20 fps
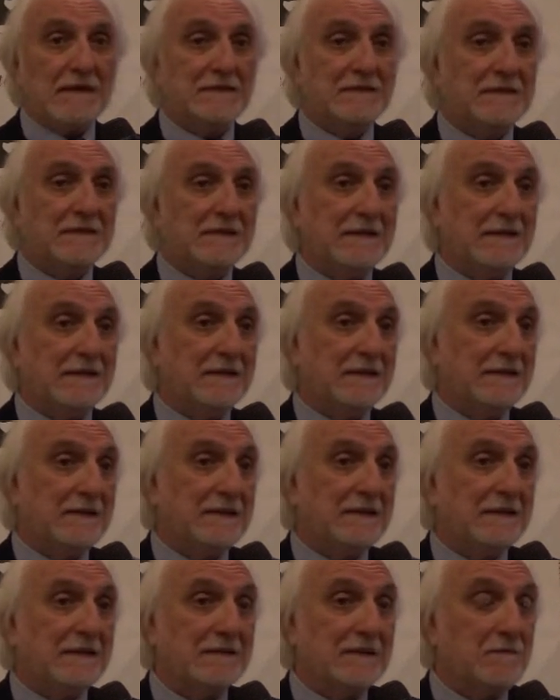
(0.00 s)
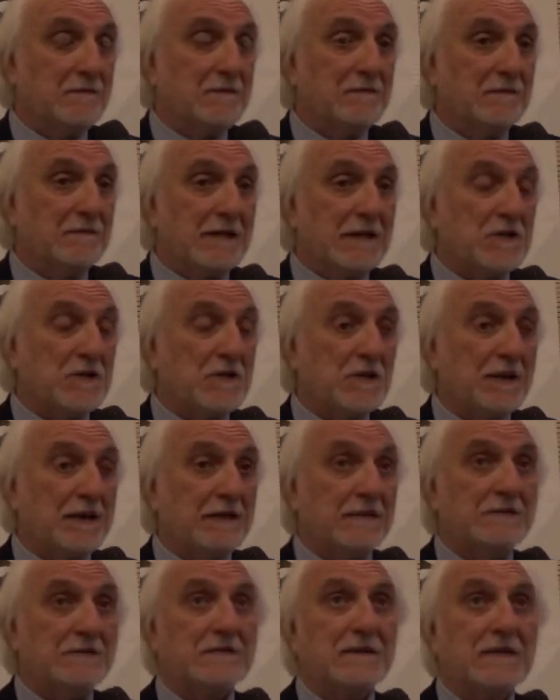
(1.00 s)
delle, dei, dei,
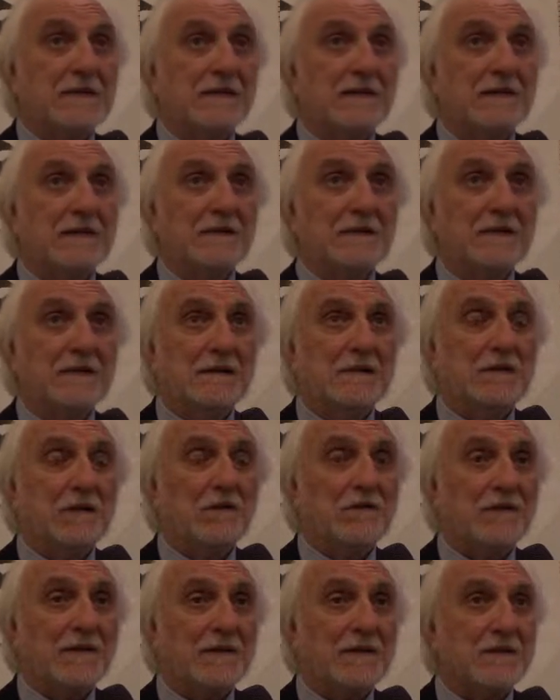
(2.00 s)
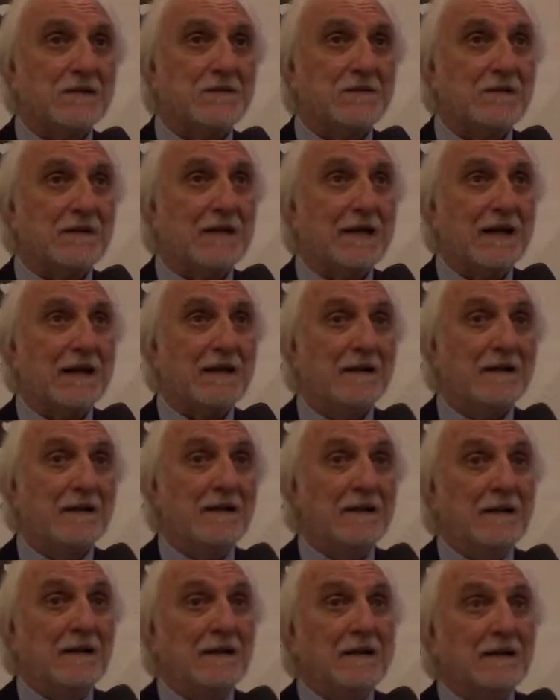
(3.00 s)
centri e de, dell'offerta in generale.
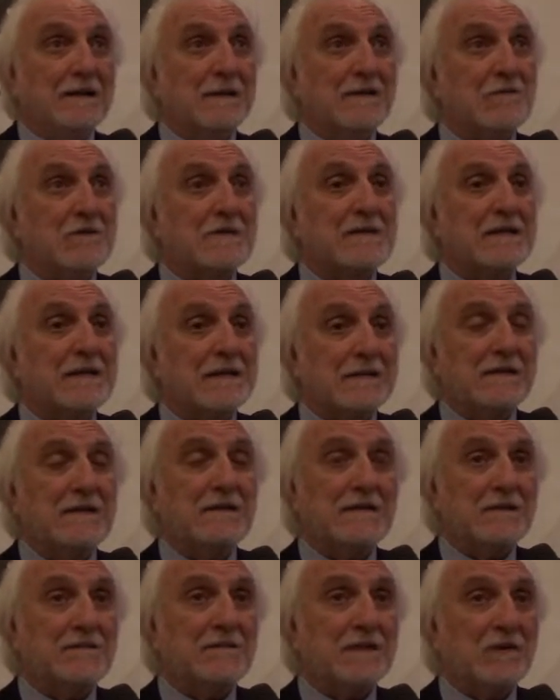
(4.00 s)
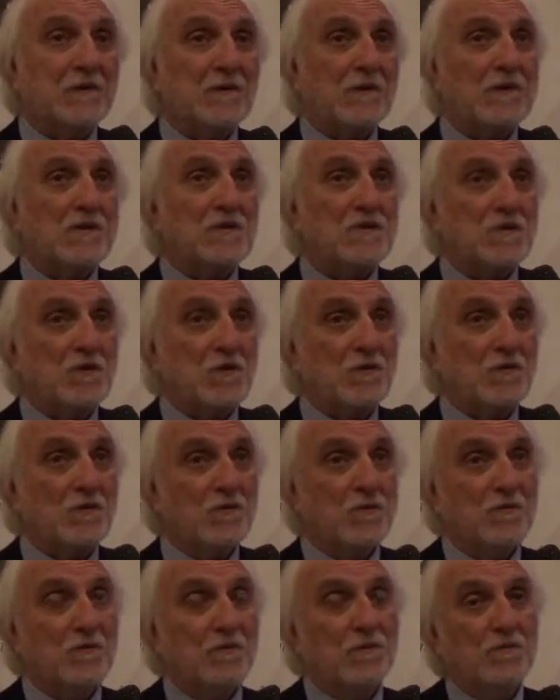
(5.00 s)
Devono stare attenti al fatto che
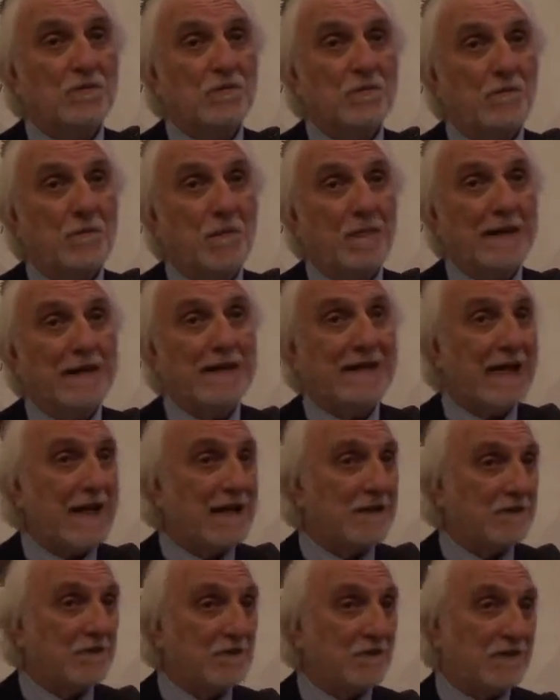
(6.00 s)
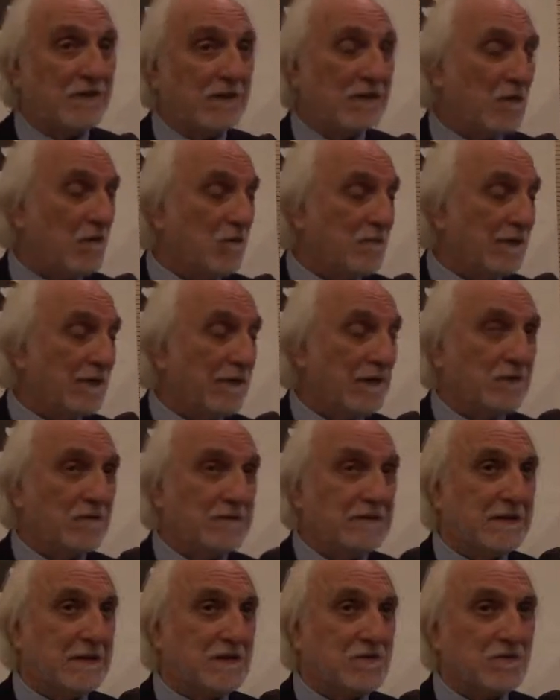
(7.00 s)
sono metti in atto fenomeni
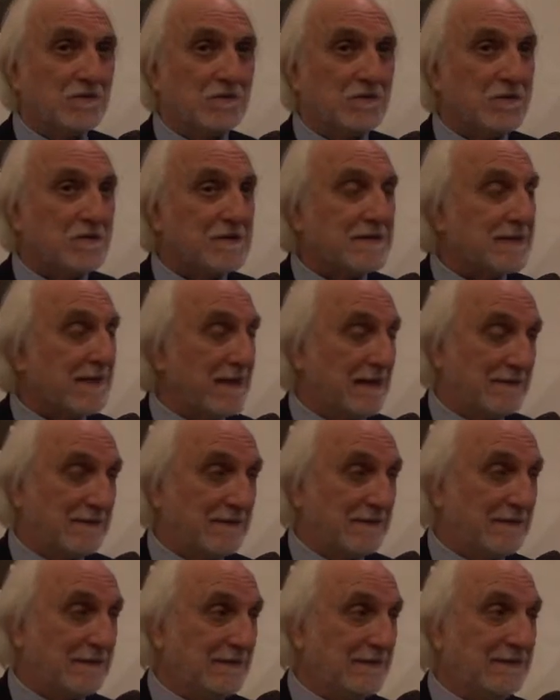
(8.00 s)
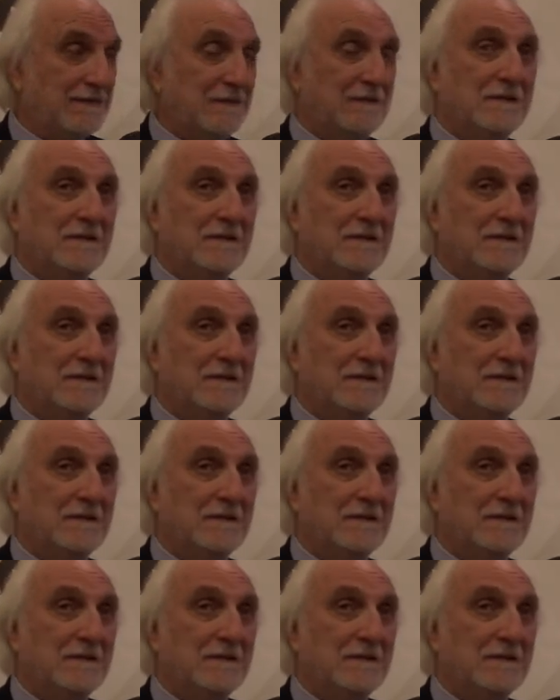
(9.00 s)
come dire, sottostanti